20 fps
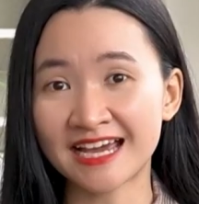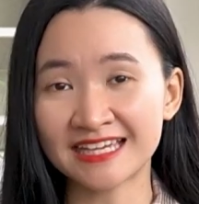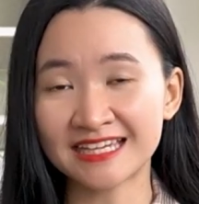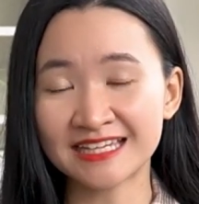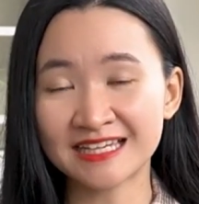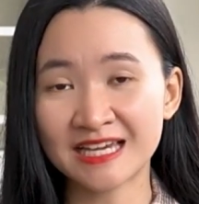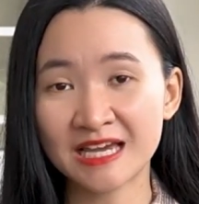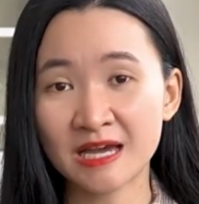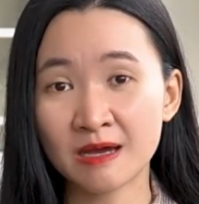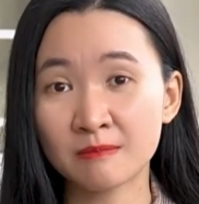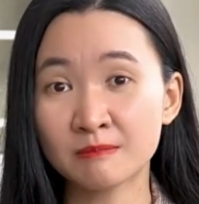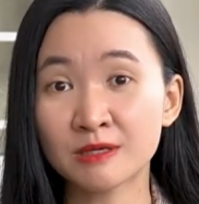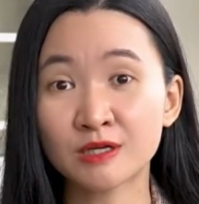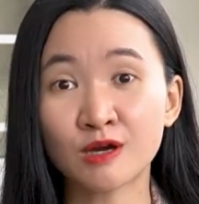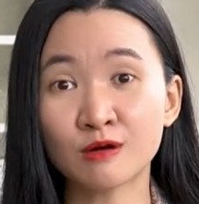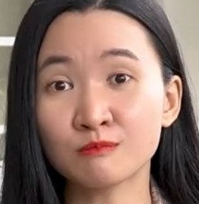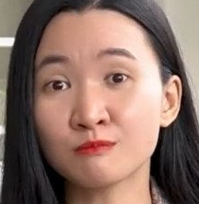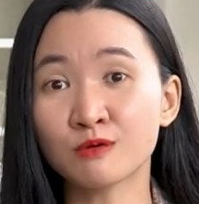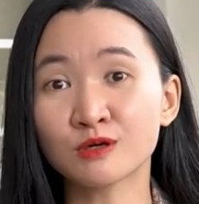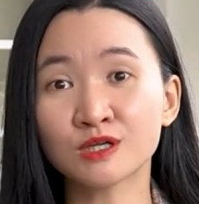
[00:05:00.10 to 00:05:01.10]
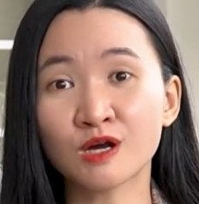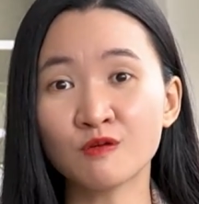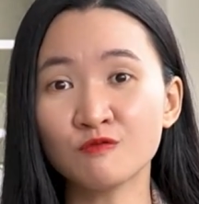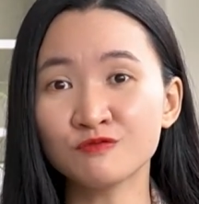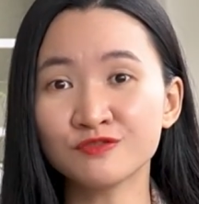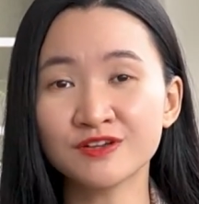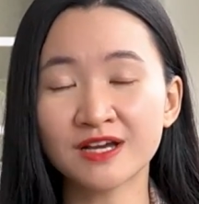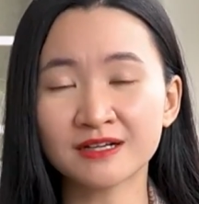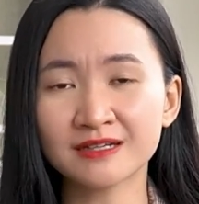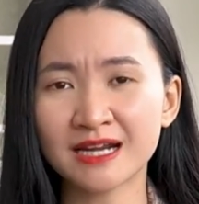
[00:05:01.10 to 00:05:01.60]
này mình còn một
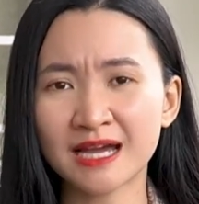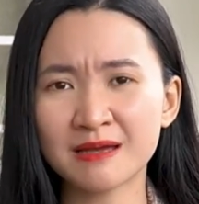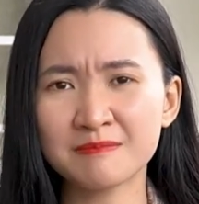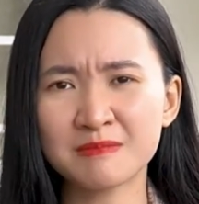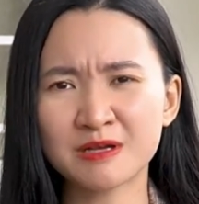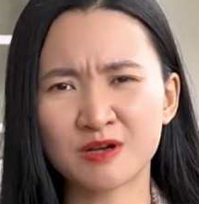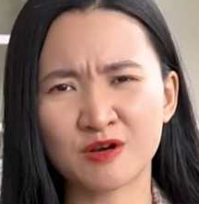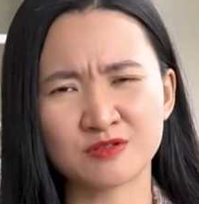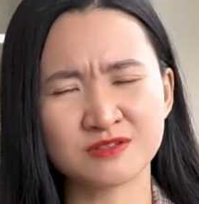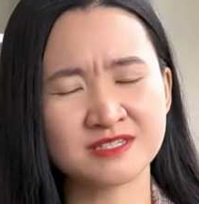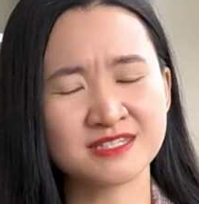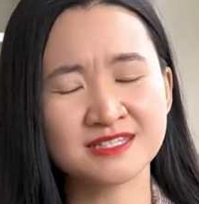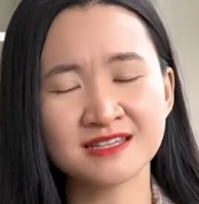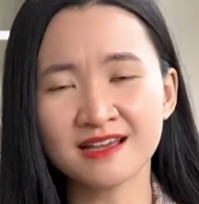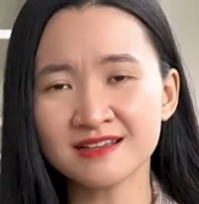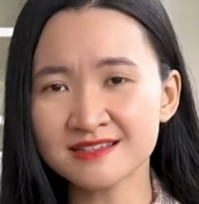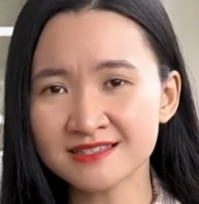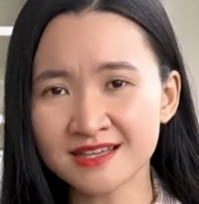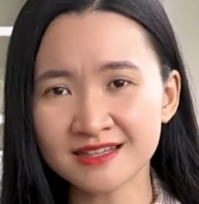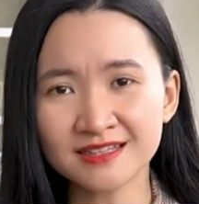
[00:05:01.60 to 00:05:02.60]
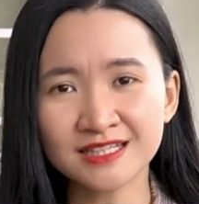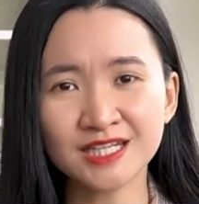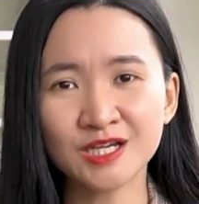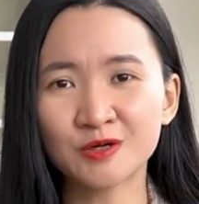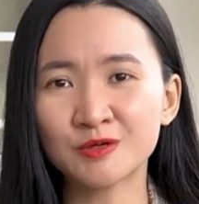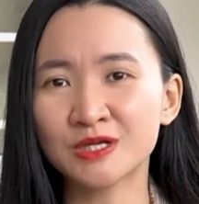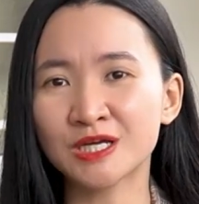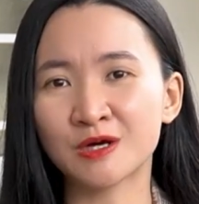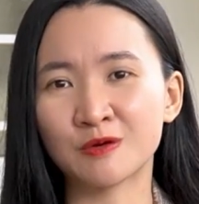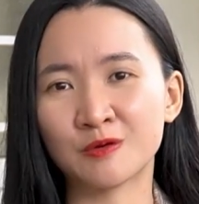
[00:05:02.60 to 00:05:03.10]
công việc này mình còn rất rất
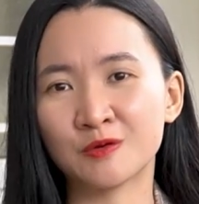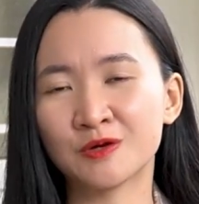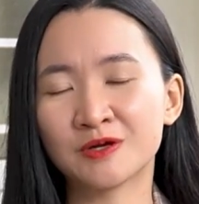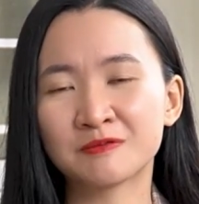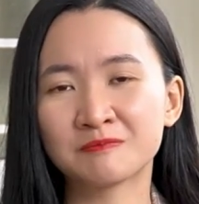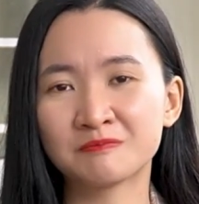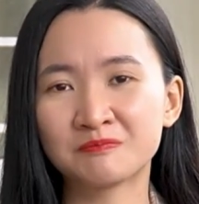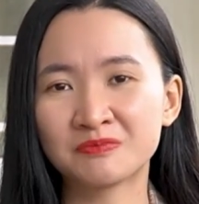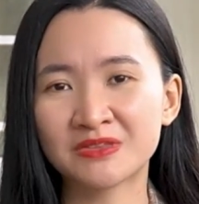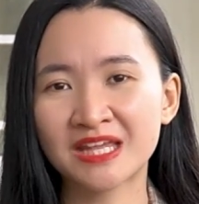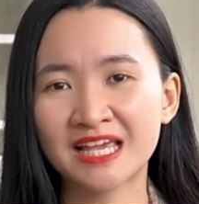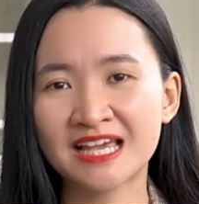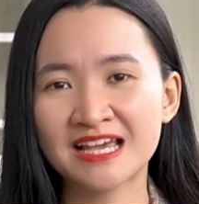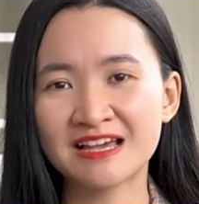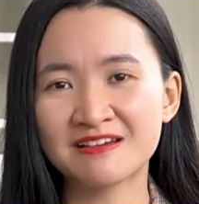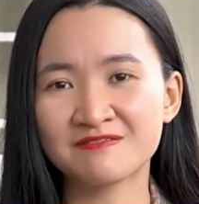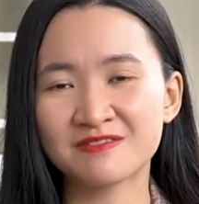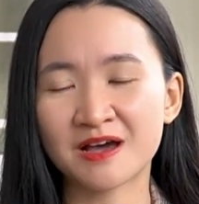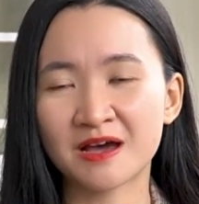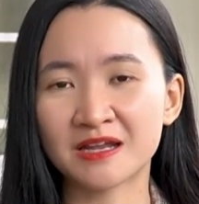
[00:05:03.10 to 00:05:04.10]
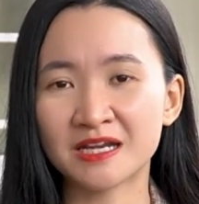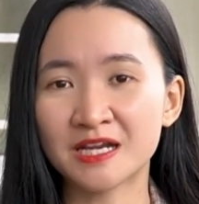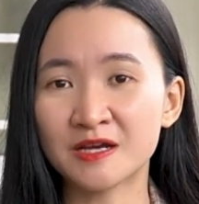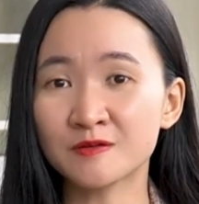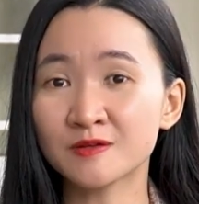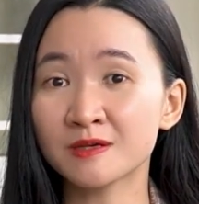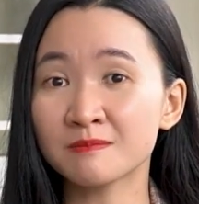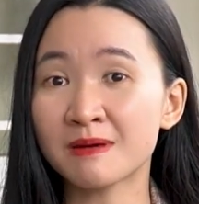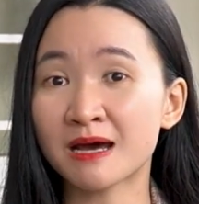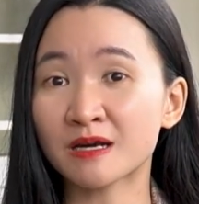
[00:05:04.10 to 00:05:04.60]
nhiều điều luôn và
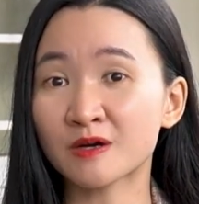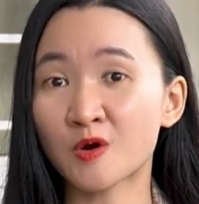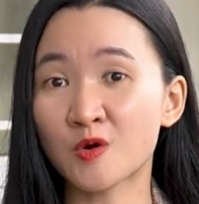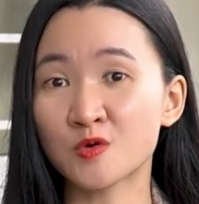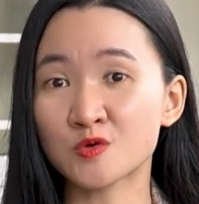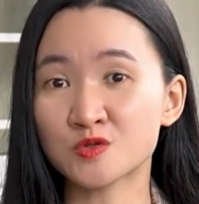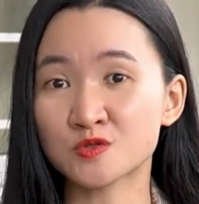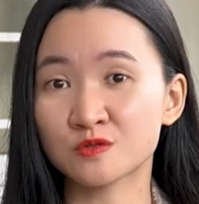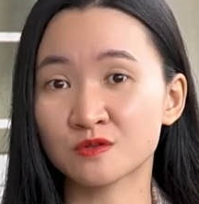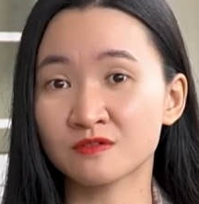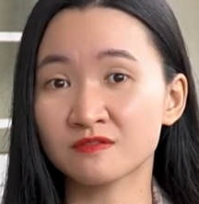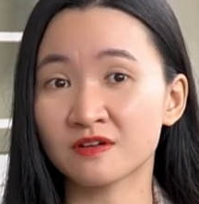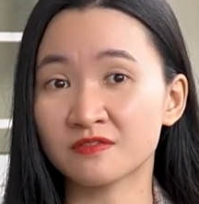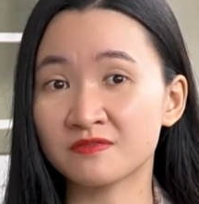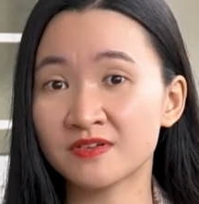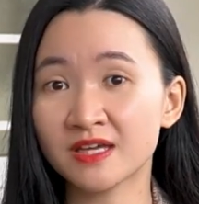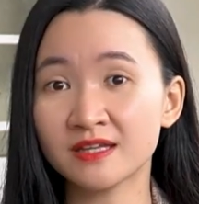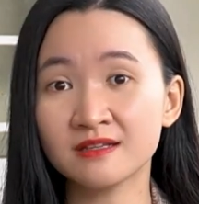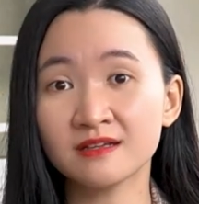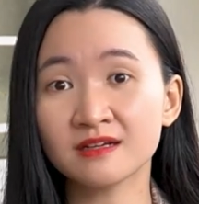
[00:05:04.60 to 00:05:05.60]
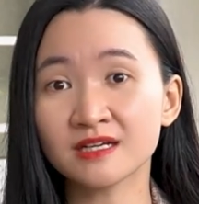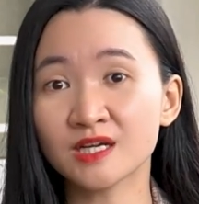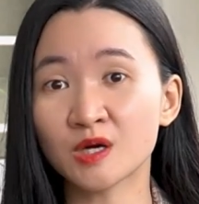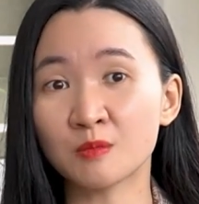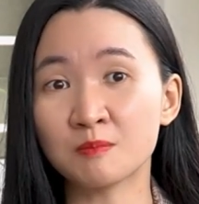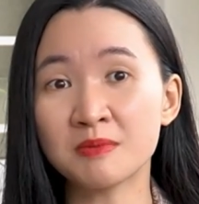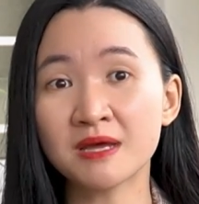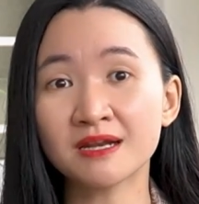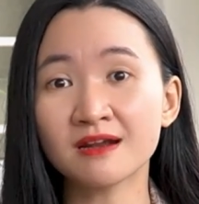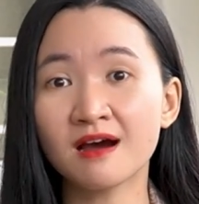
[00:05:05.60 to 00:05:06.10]
nếu như bạn ngồi xuống và viết những điều
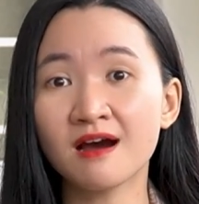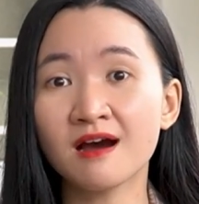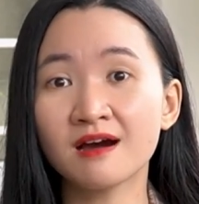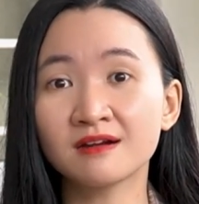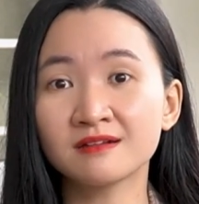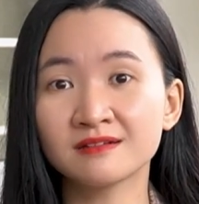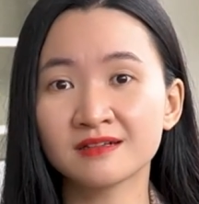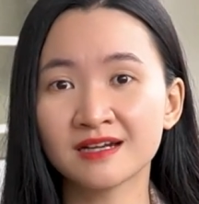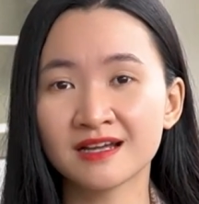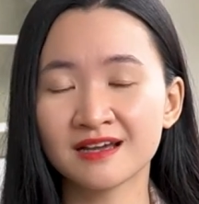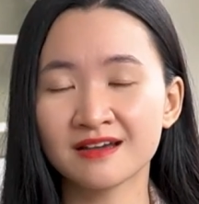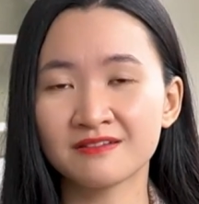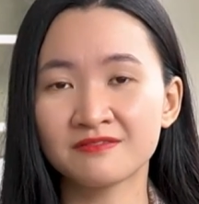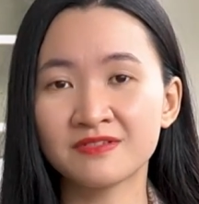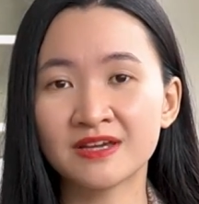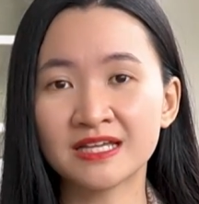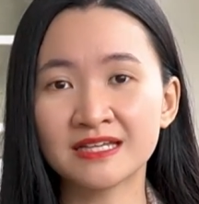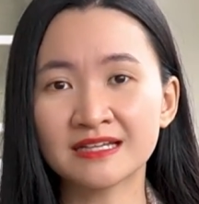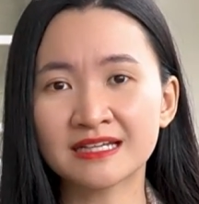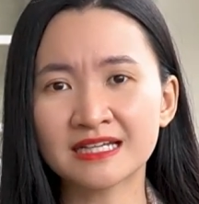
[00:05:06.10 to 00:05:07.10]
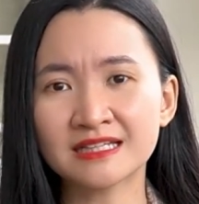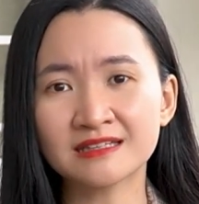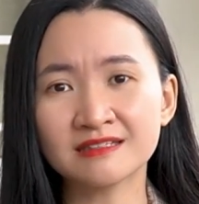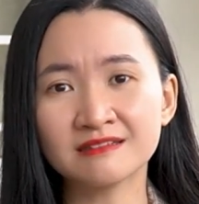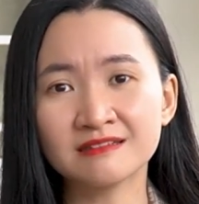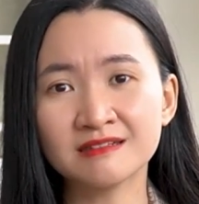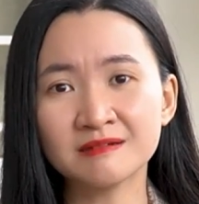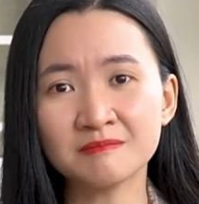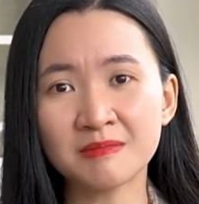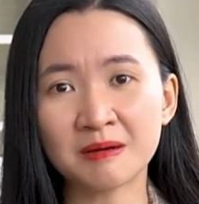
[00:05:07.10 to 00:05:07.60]
biết ơn về những cái
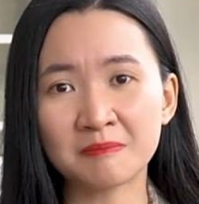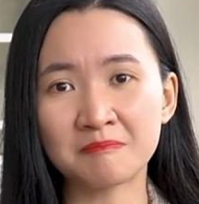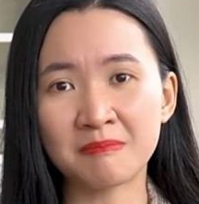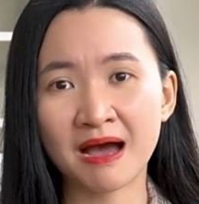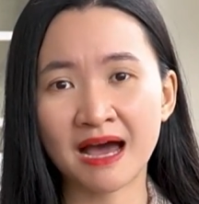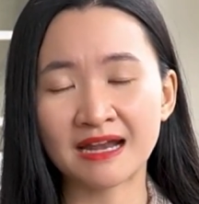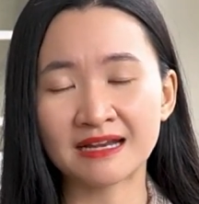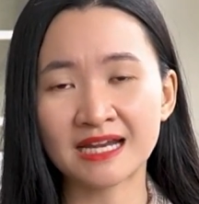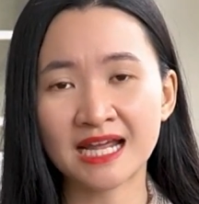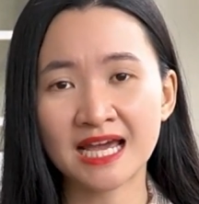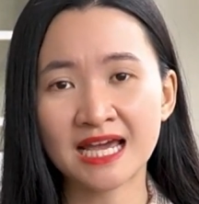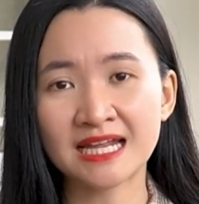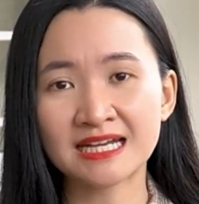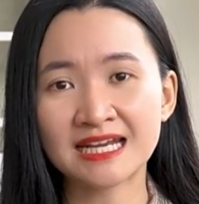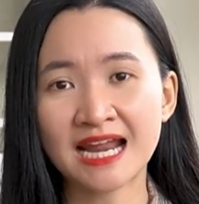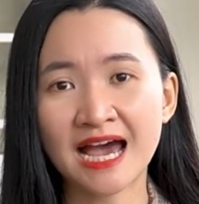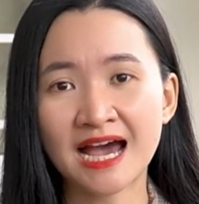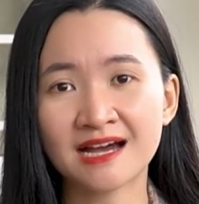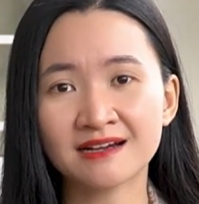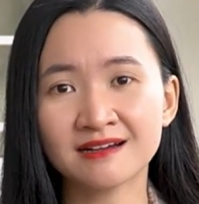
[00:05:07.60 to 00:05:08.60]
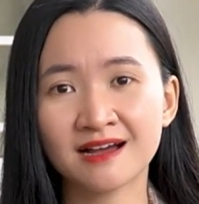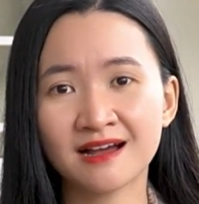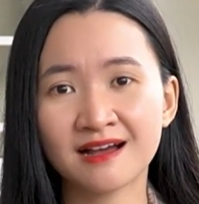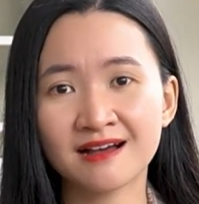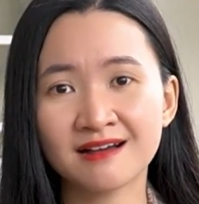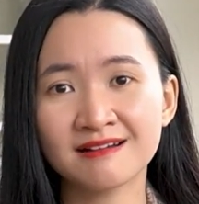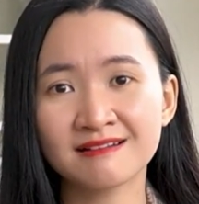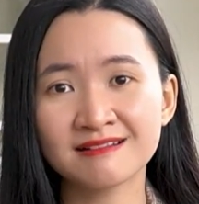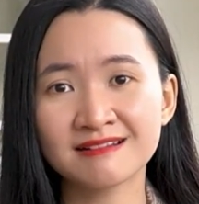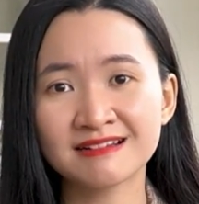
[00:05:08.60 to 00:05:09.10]
thứ mà bạn đang
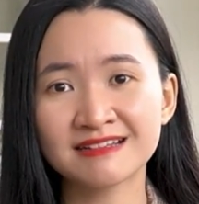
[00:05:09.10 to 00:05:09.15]
à,